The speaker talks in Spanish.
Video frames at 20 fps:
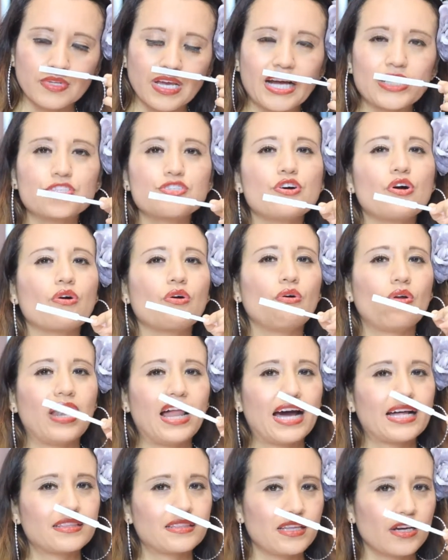a
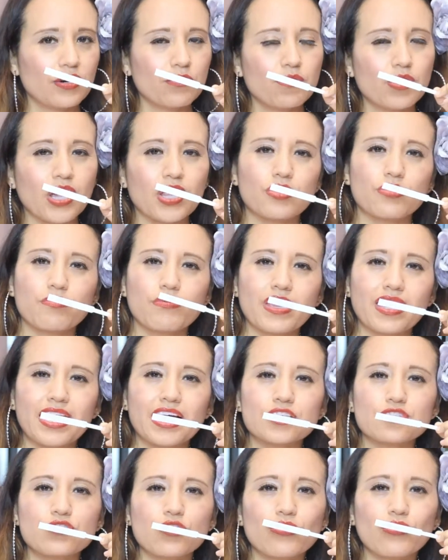chocolate, como que
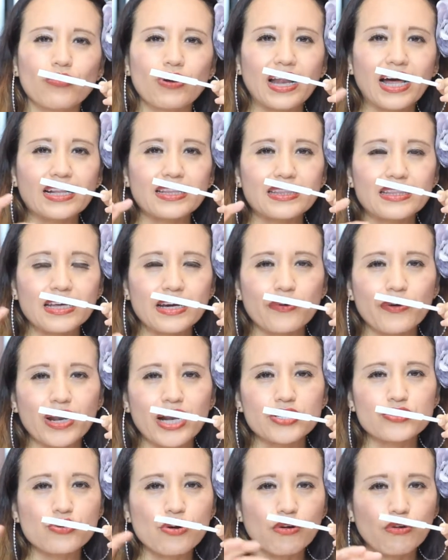tuviera chocolate,
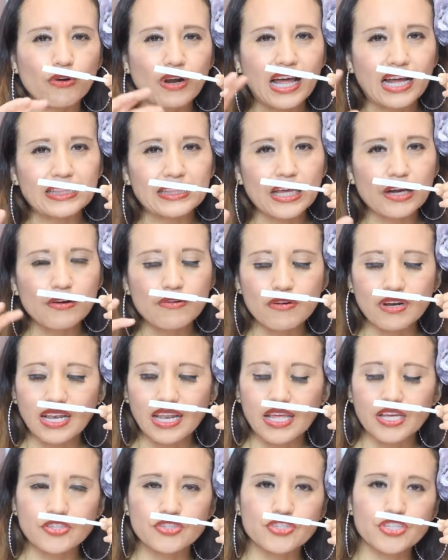fuera chocolate con
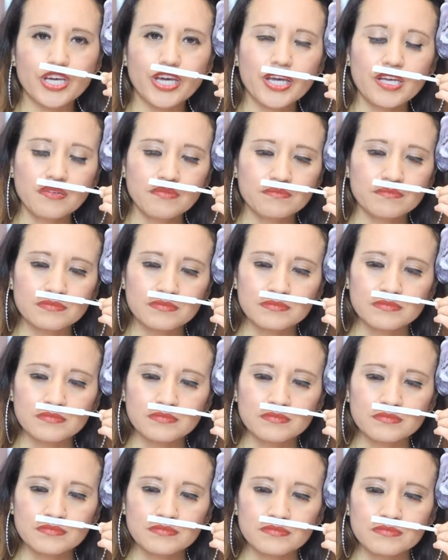leche
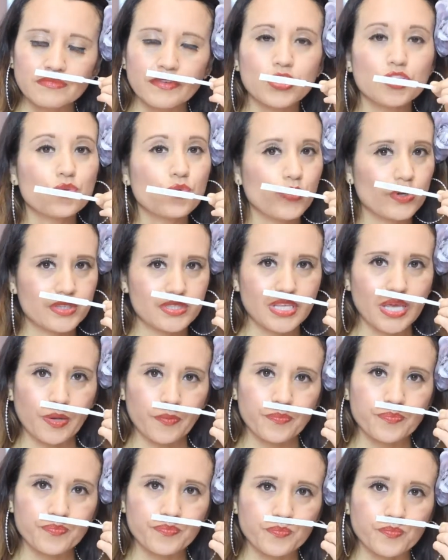y dulce.
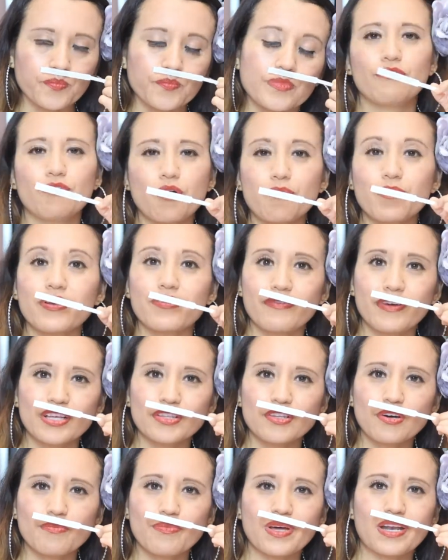Lo veo
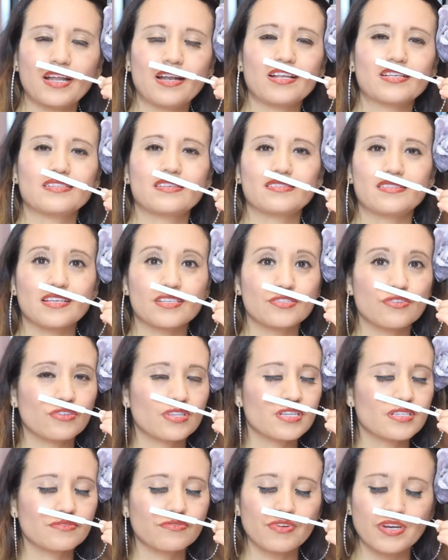perfecto para las
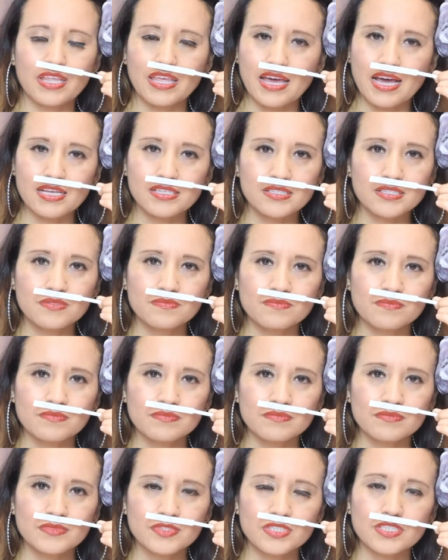estaciones frías,
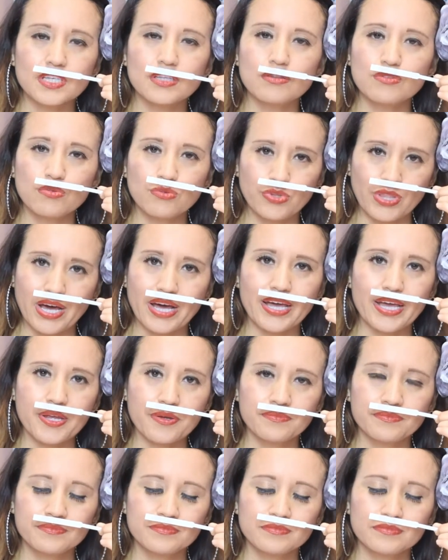sin duda,
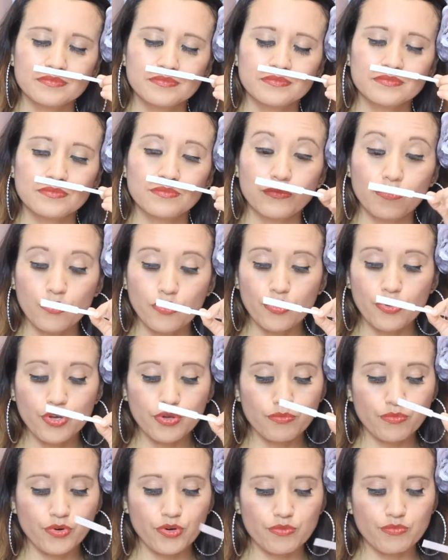¿eh?
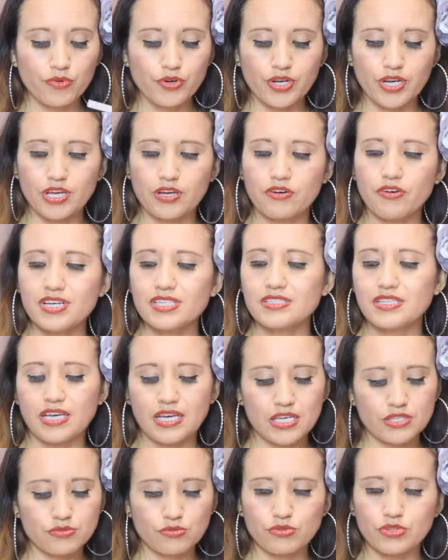Muy, muy, muy rico.
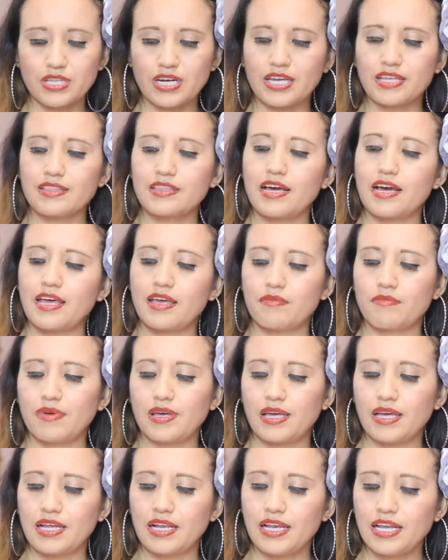Este es un 30
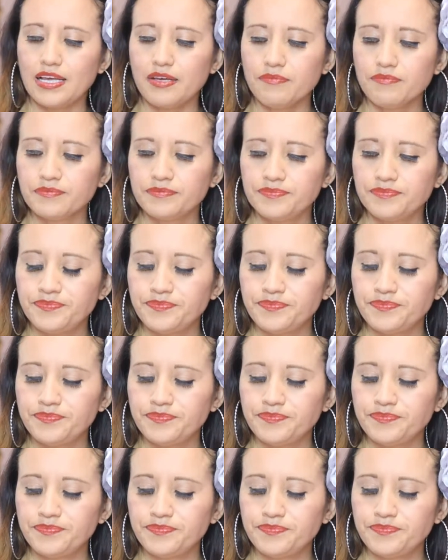ml,